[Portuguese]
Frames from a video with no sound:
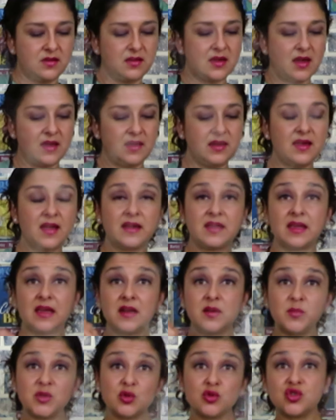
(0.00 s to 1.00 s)
E aí,
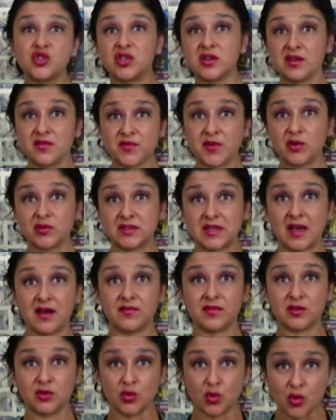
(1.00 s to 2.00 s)
aquele minutinho que
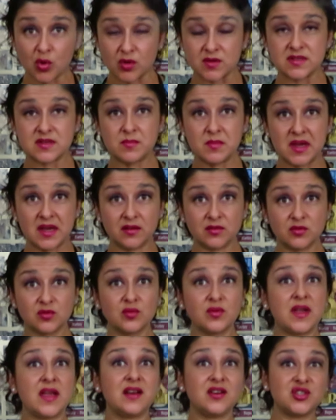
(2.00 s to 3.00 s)
faltava no
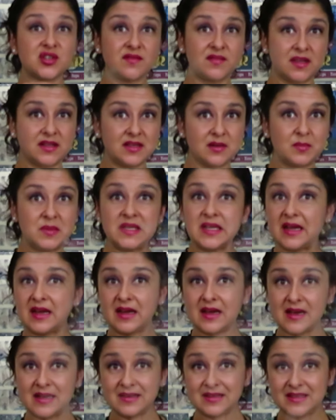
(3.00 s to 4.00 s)
cozimento, ele já vai
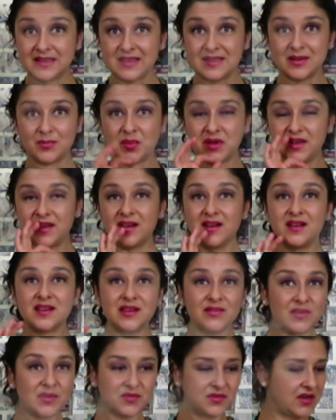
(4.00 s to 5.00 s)
terminar aqui na panela
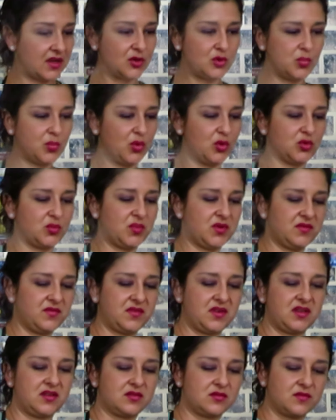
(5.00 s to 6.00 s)
e vai ficar no ponto
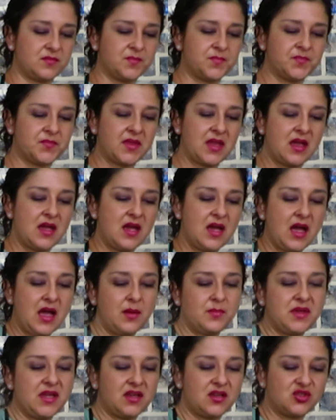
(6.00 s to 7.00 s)
perfeito.
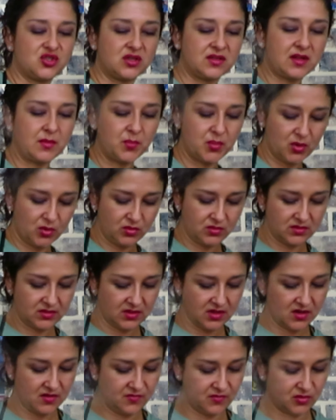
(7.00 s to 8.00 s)
A minha aqui já tá
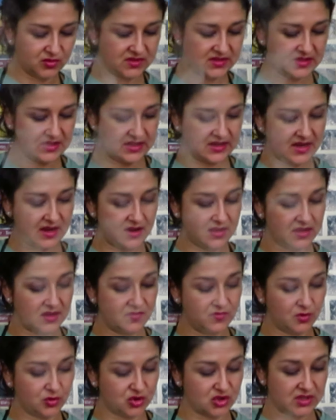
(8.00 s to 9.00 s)
pronta, eu vou desligar
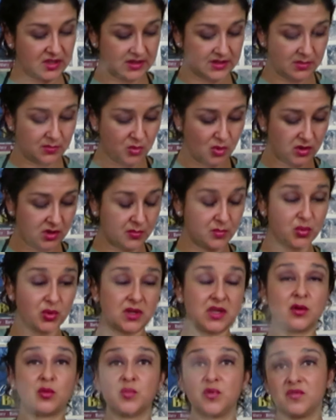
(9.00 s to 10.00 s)
e vou tirar da boca,
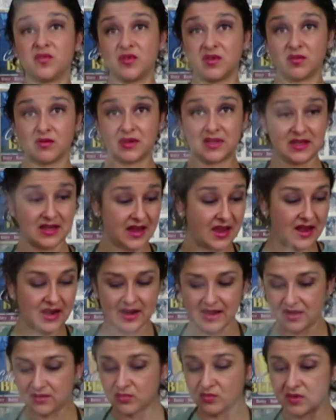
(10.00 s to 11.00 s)
porque o meu fogão aqui é
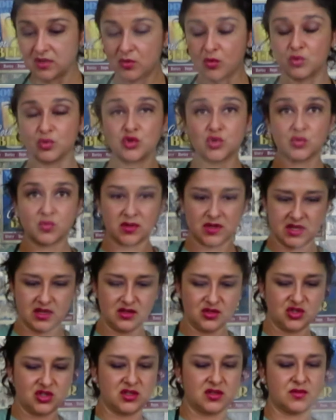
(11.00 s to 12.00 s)
elétrico, ele continua
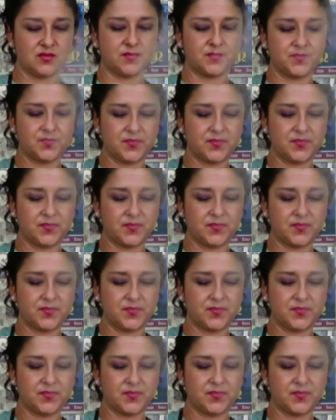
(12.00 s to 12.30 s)
quentinho.